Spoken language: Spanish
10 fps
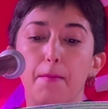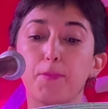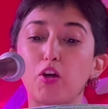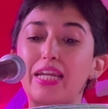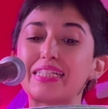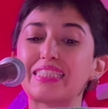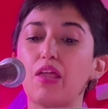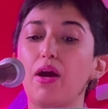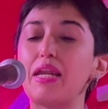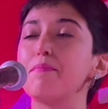por el Estado
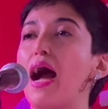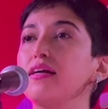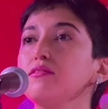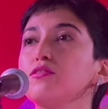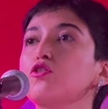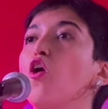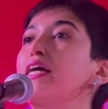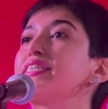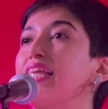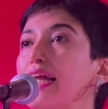alemán con
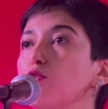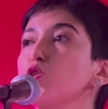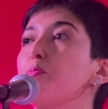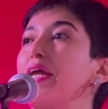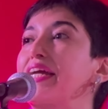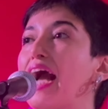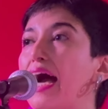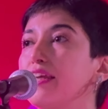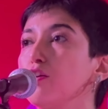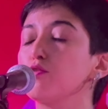estatus
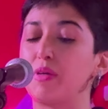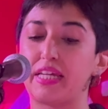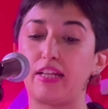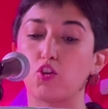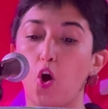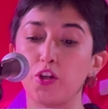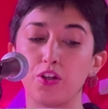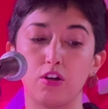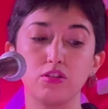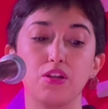precarios
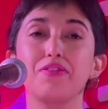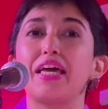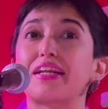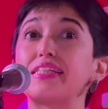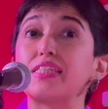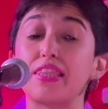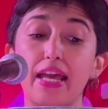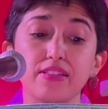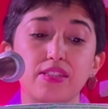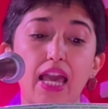migratorios de
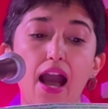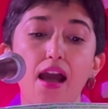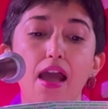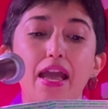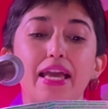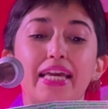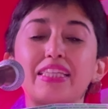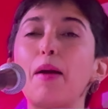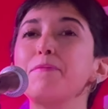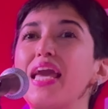residencia y
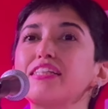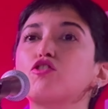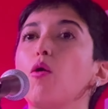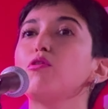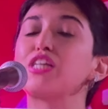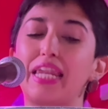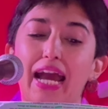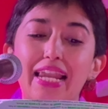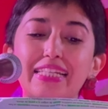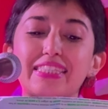también somos
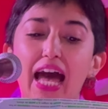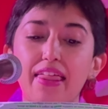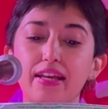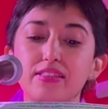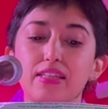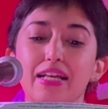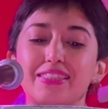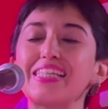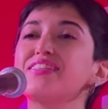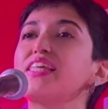ilegalizados
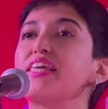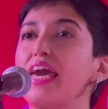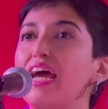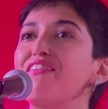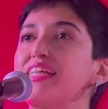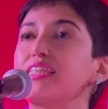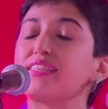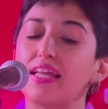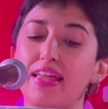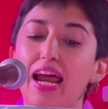sin siquiera a veces
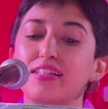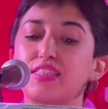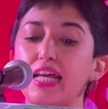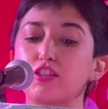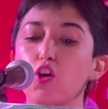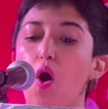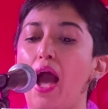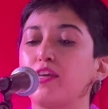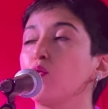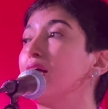tener acceso a
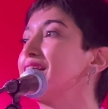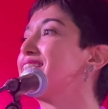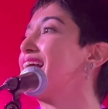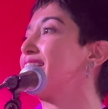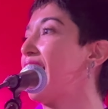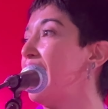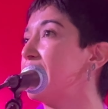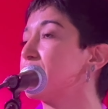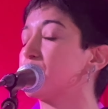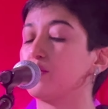ayudas estatales